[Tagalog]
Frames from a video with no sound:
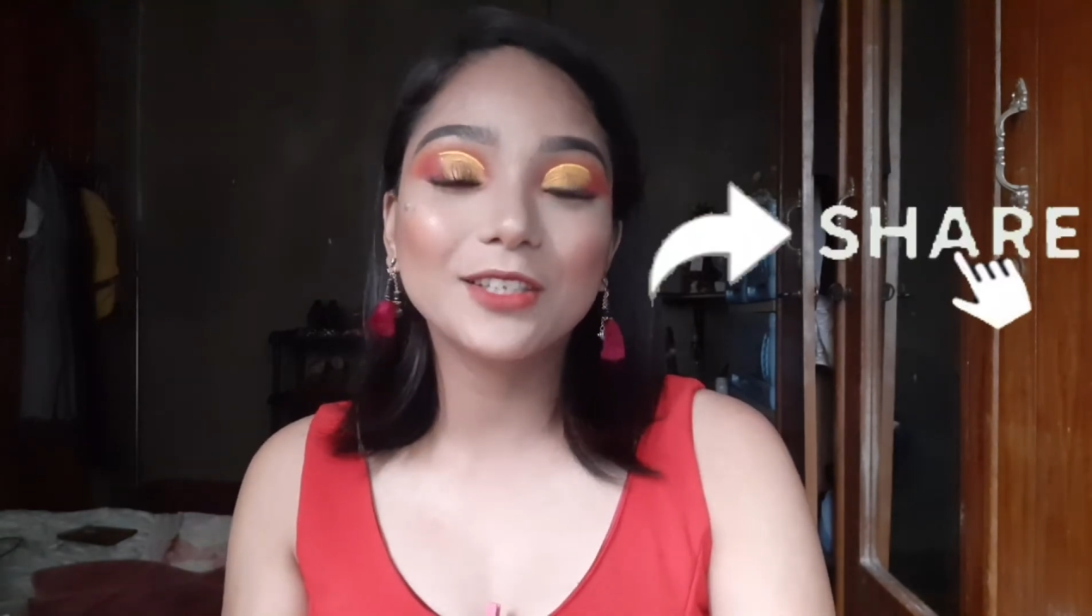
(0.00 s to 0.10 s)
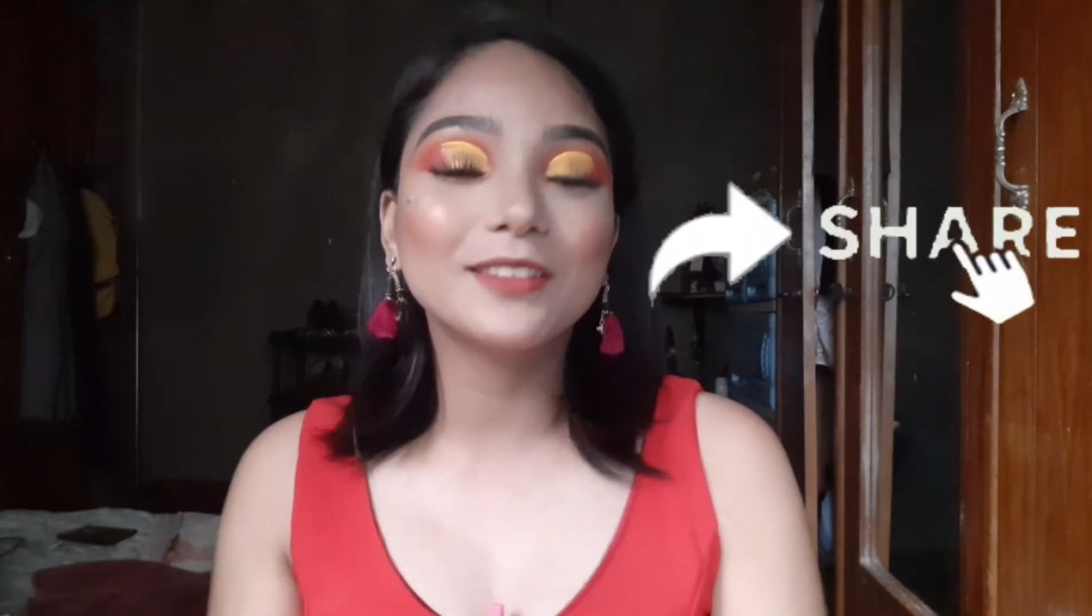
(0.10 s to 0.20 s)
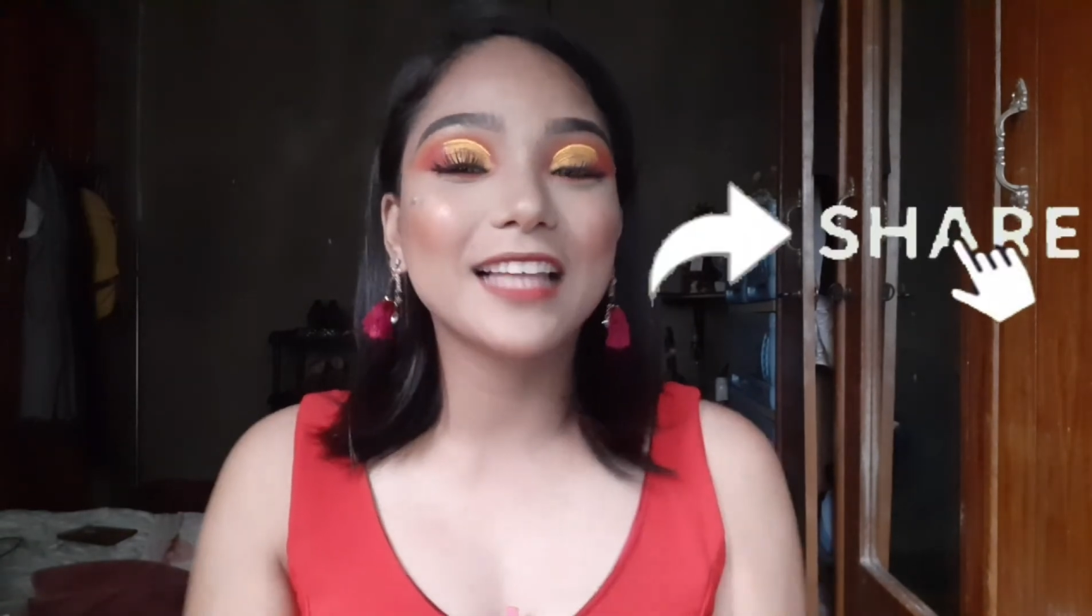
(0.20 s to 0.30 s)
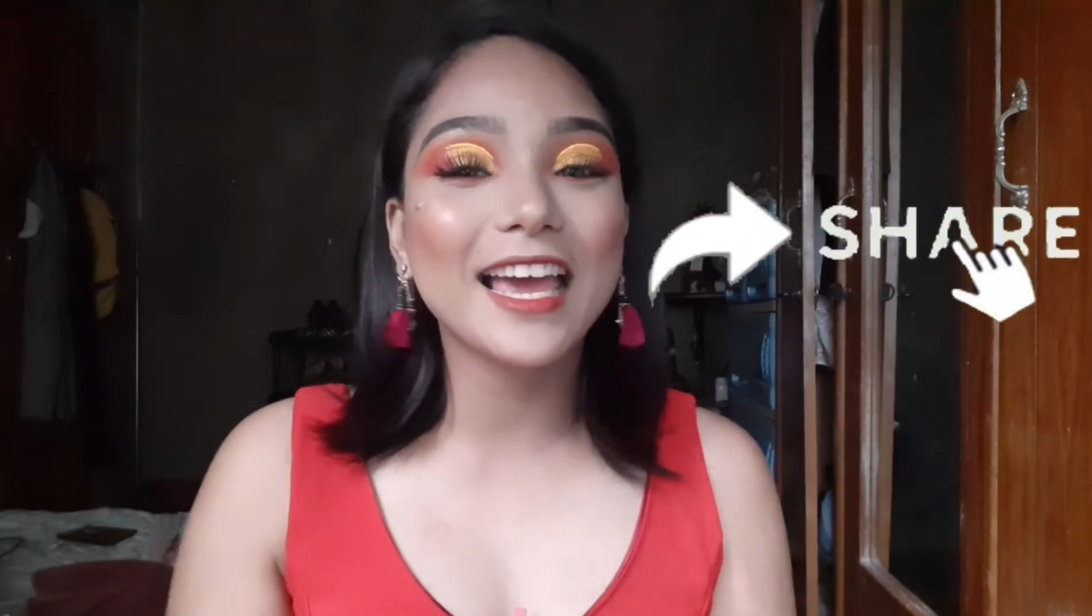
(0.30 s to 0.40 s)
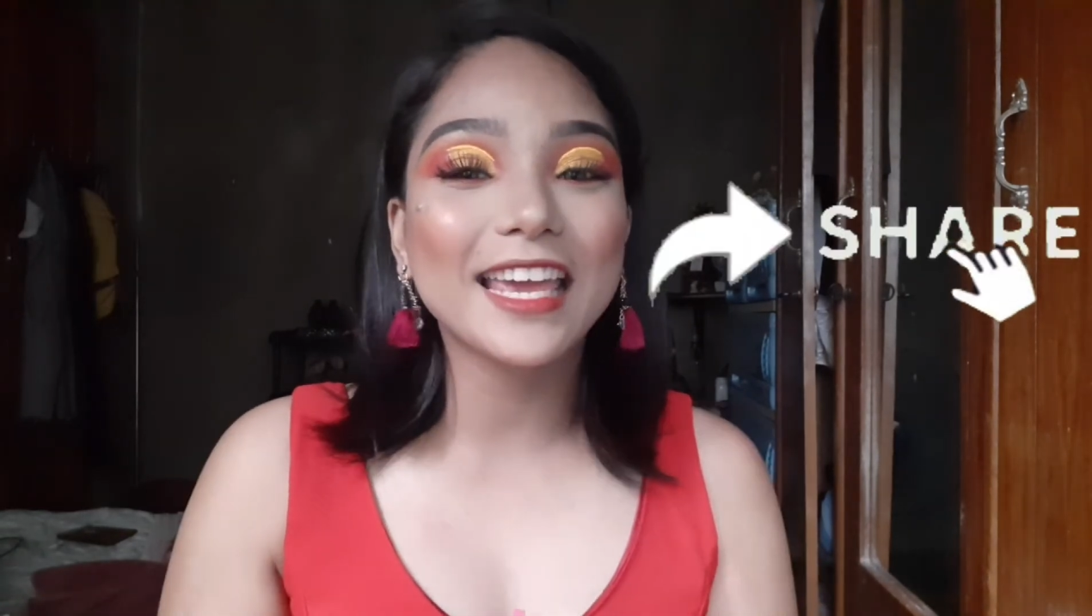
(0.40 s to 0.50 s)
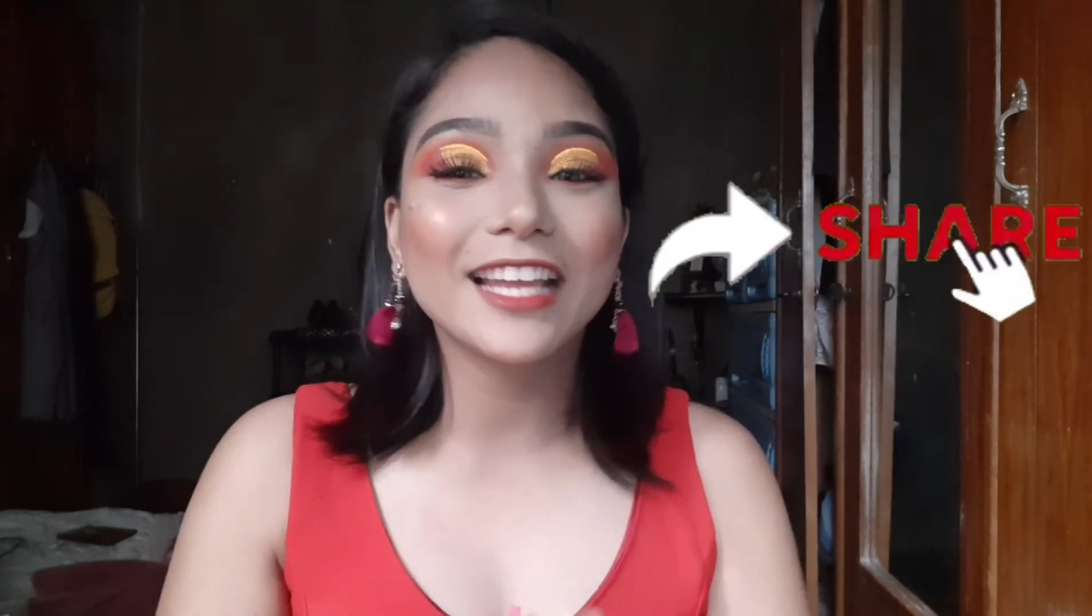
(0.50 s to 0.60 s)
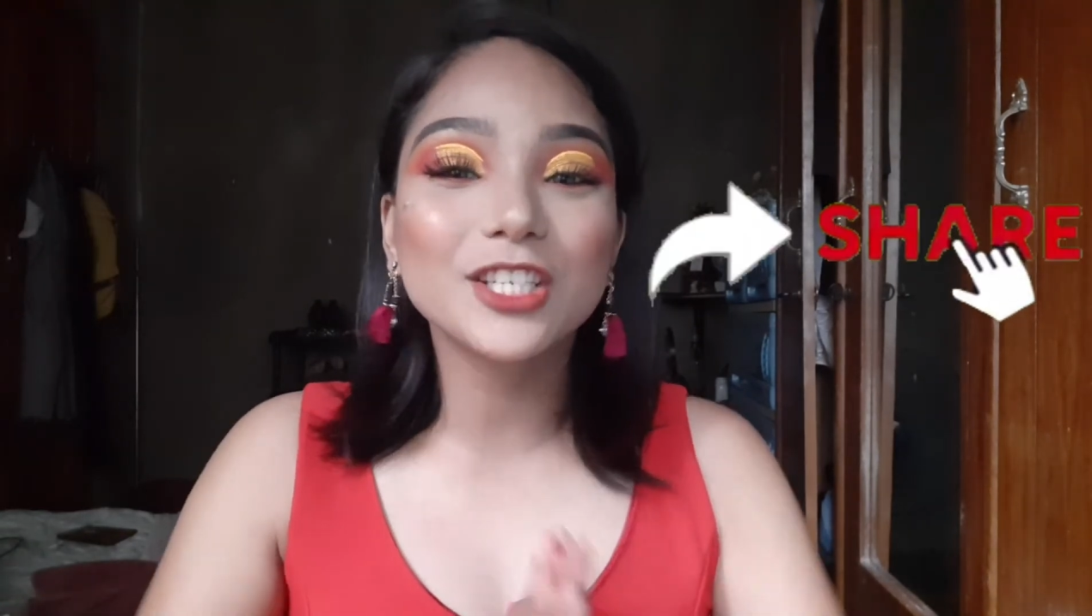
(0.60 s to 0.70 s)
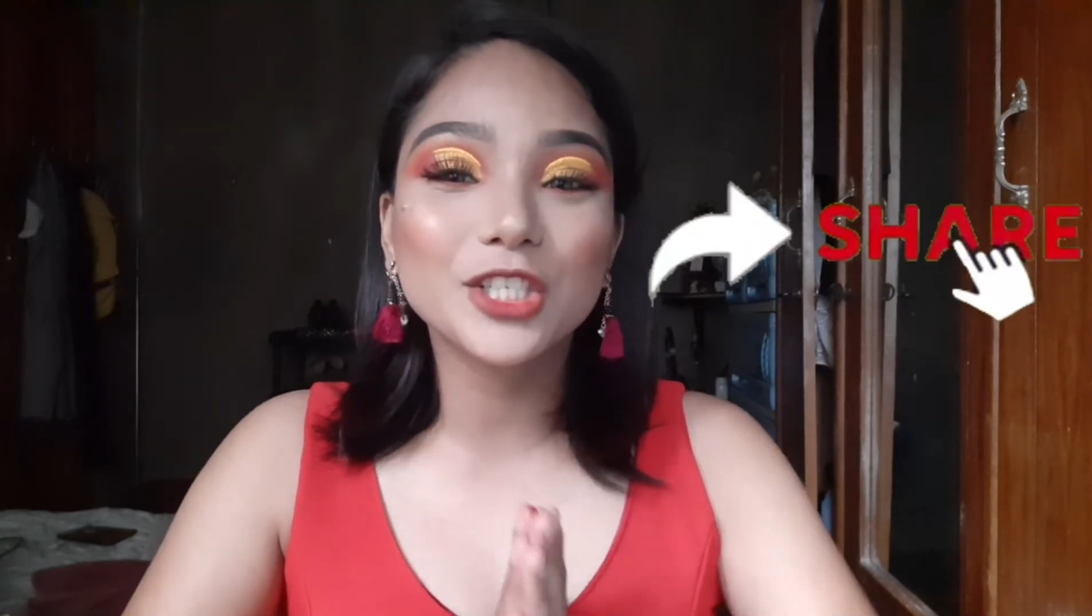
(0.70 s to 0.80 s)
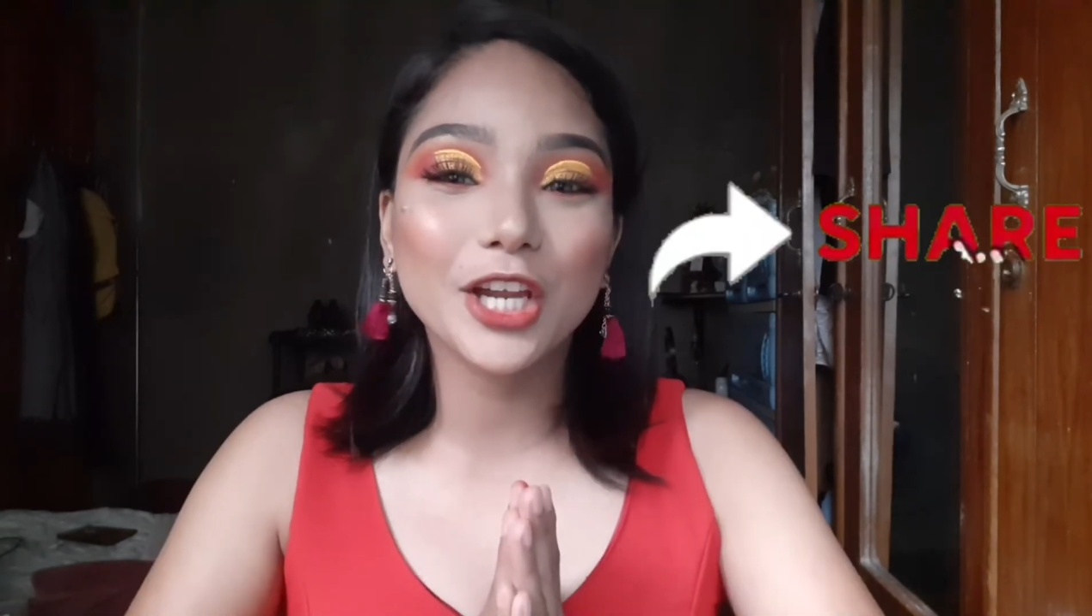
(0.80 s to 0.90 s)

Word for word: to like and